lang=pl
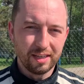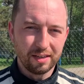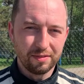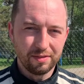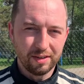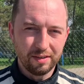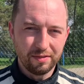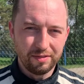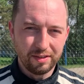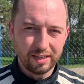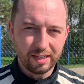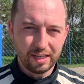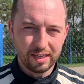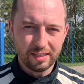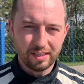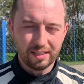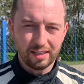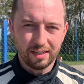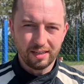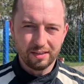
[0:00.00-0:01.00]

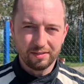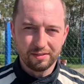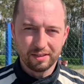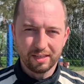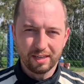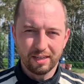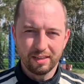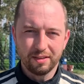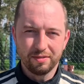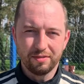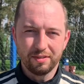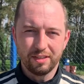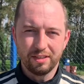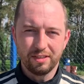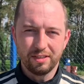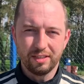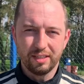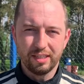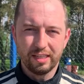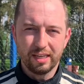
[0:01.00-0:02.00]
kwalifikacje, wygrany
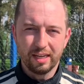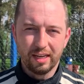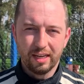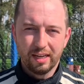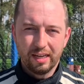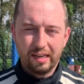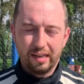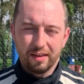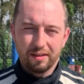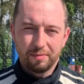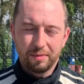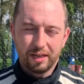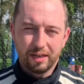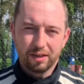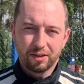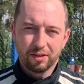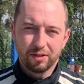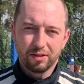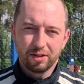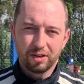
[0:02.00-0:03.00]
wyścig, w miarę
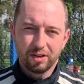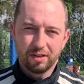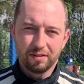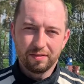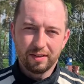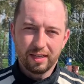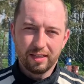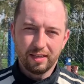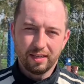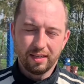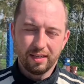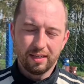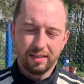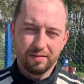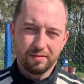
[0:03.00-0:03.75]
kontrolowany.